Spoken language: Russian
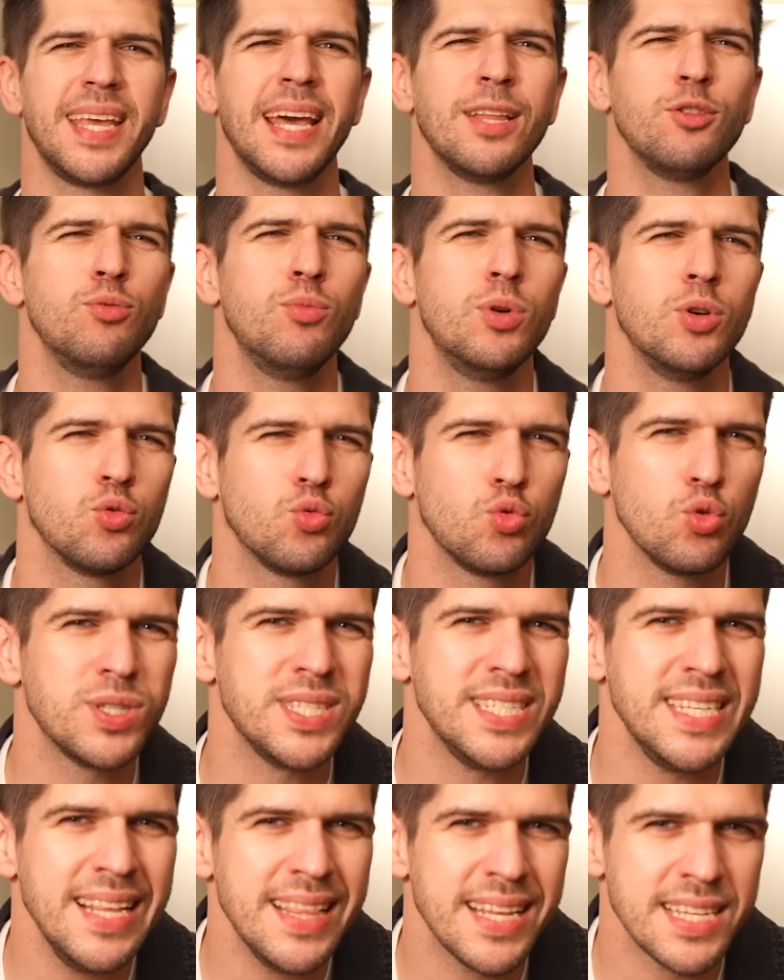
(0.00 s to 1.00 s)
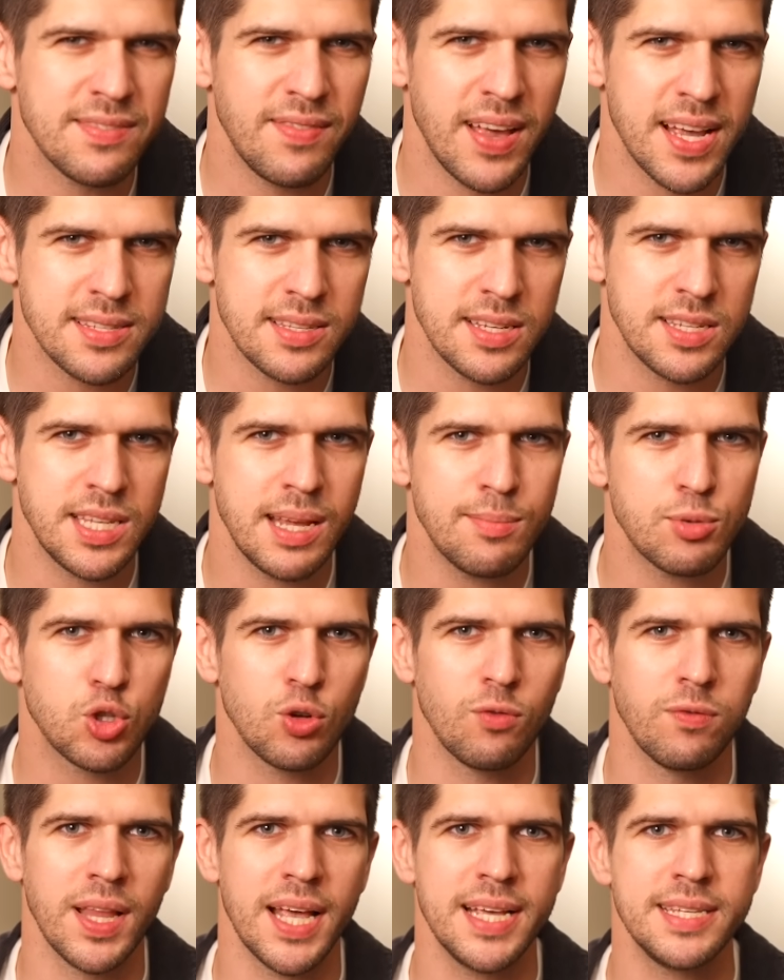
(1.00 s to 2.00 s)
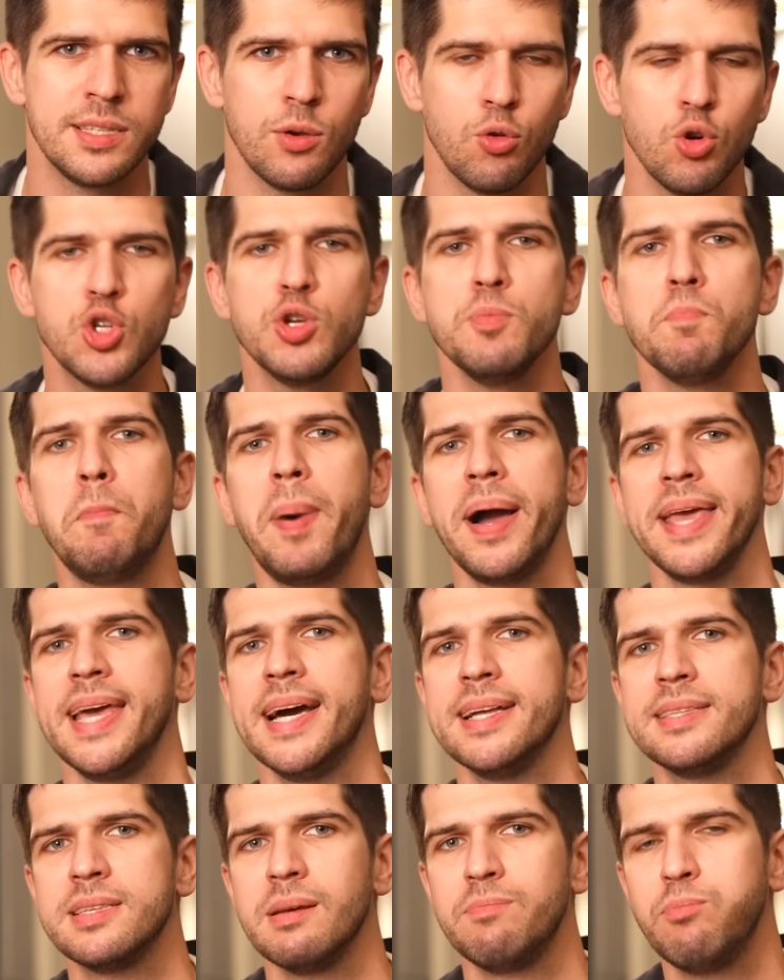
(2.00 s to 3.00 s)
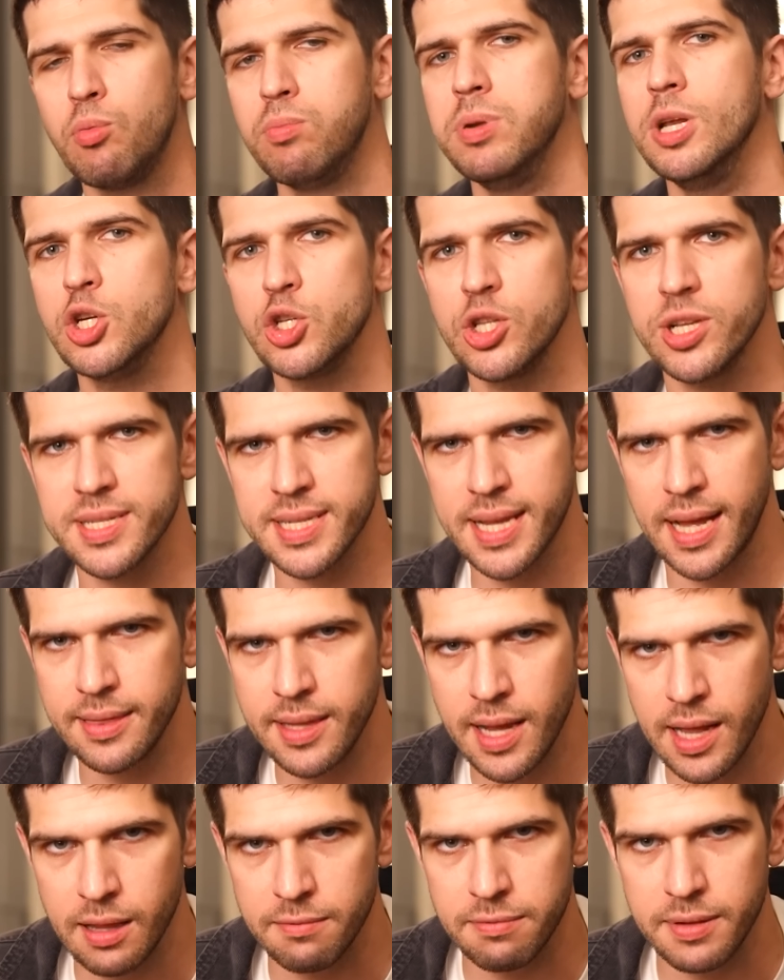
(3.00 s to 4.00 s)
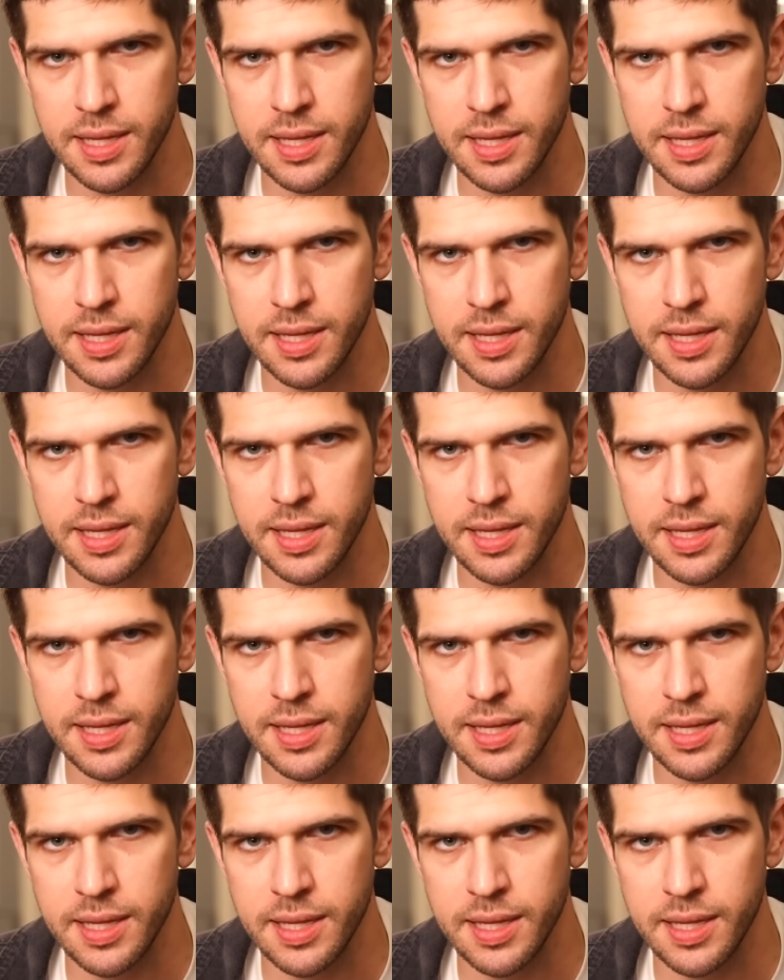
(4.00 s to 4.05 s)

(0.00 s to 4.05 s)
Я думаю, тут сильно связано с тем, что власти очень боятся публичных скандалов.